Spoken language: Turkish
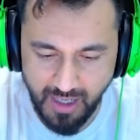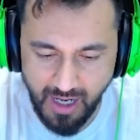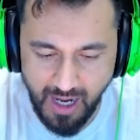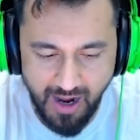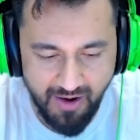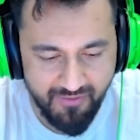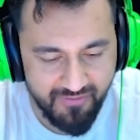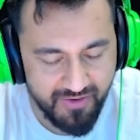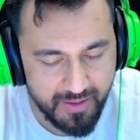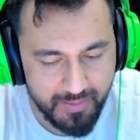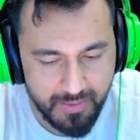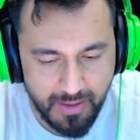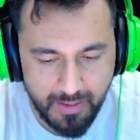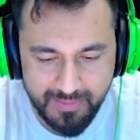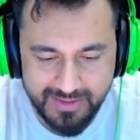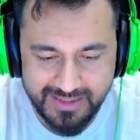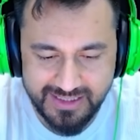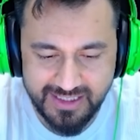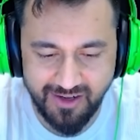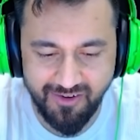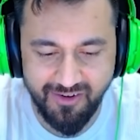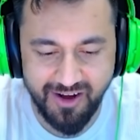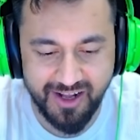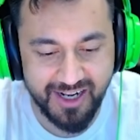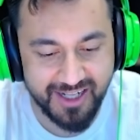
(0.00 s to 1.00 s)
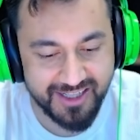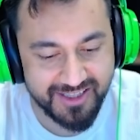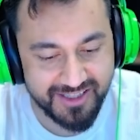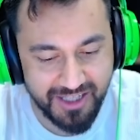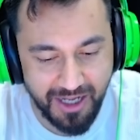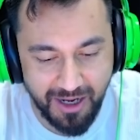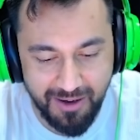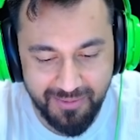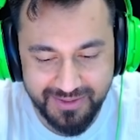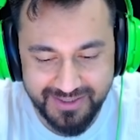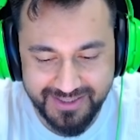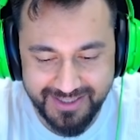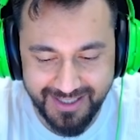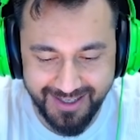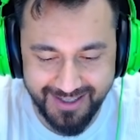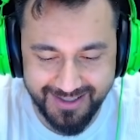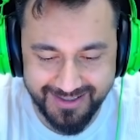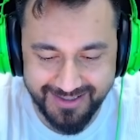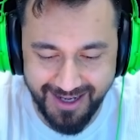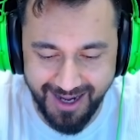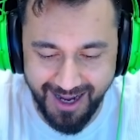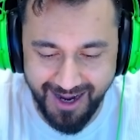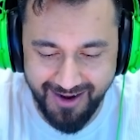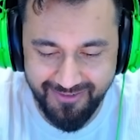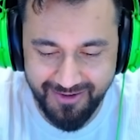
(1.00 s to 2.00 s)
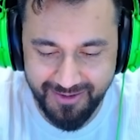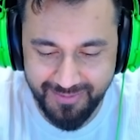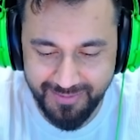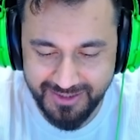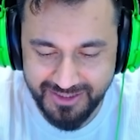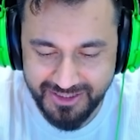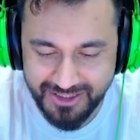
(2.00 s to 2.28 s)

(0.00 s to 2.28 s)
AVM'miz de var. Hatta bir tane de AVM